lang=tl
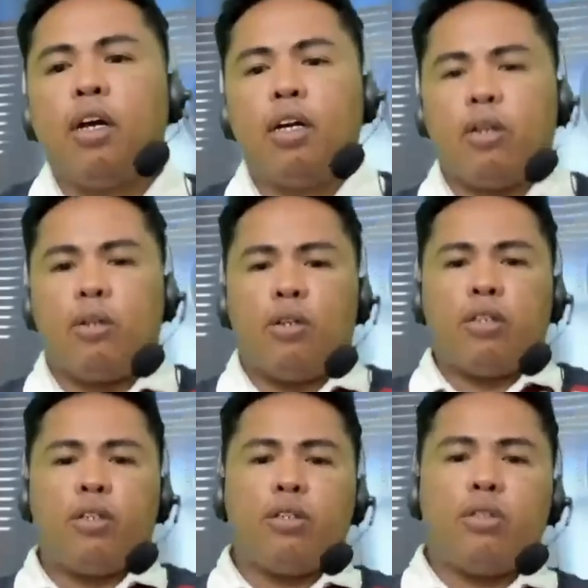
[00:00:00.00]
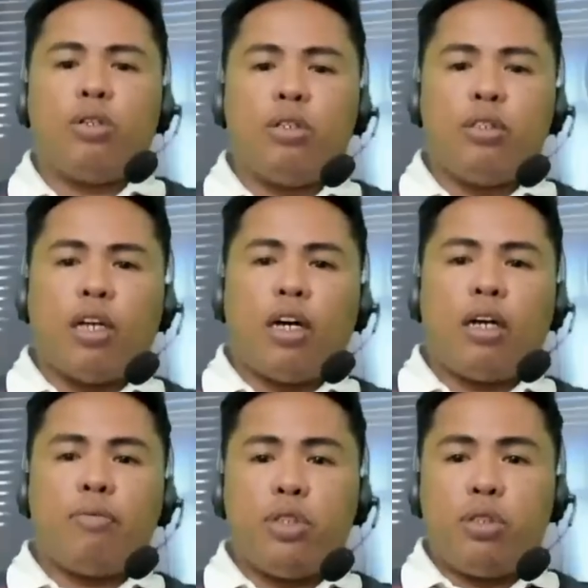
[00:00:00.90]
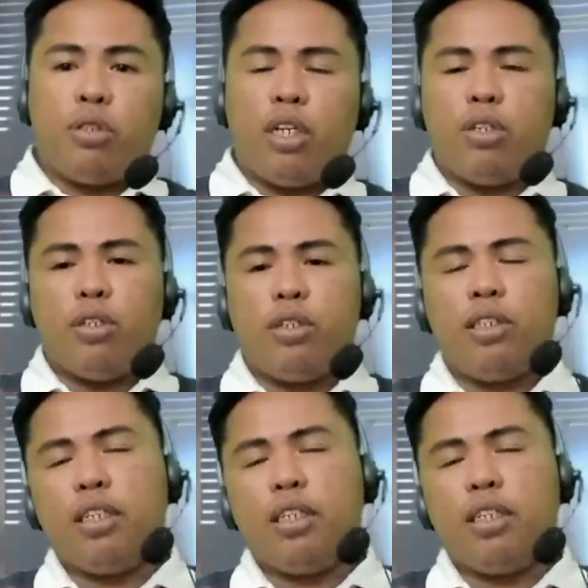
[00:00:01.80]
Oh, yon. Doon sa video na yon,